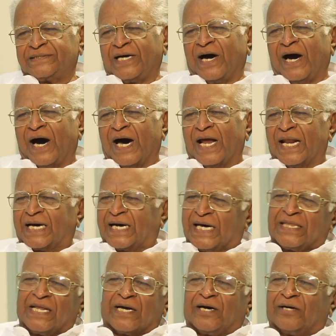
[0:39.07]
చాలా
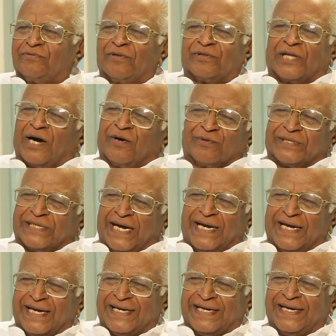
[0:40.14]
కథలు కదులుతూ
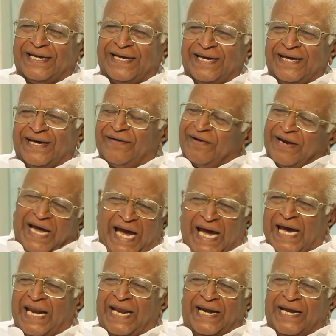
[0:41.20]
ఉంటాయి
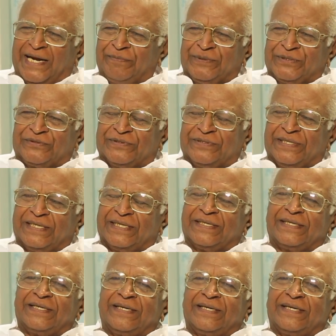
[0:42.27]
రాయాలని అనిపిస్తుంది